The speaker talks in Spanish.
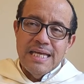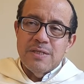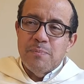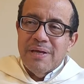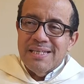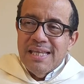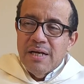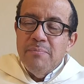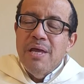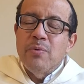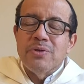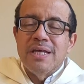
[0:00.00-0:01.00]
Es perder
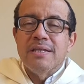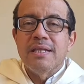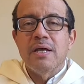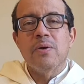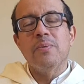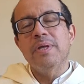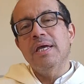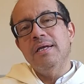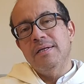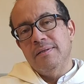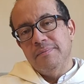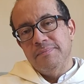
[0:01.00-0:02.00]
mi auténtico
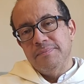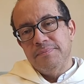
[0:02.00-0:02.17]
bien.